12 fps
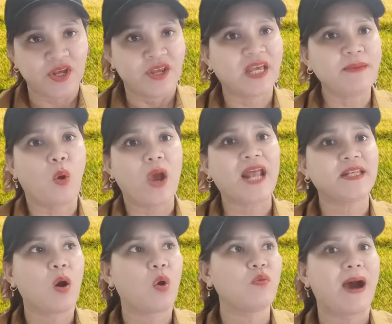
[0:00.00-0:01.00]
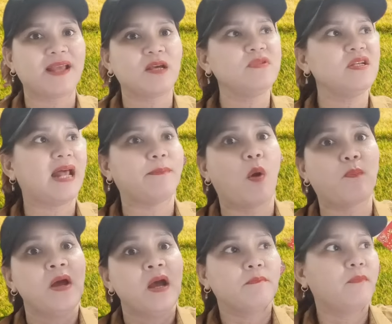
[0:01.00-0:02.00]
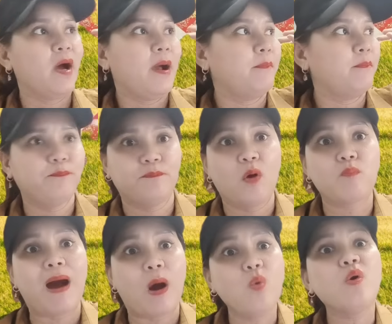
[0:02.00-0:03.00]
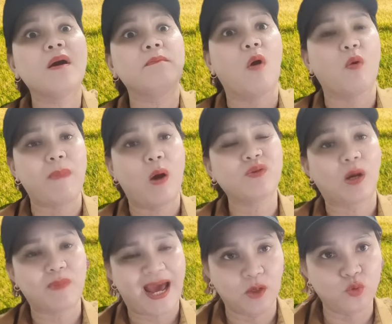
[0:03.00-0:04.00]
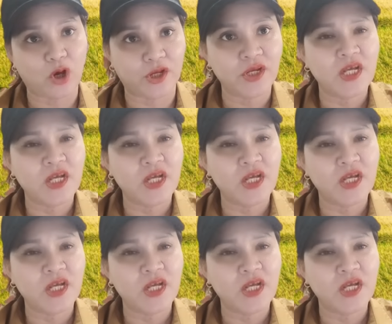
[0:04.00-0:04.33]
cái mùi hắt nâu của bà giống như là một mà một mẫu một mẫu trồng hành luôn rồi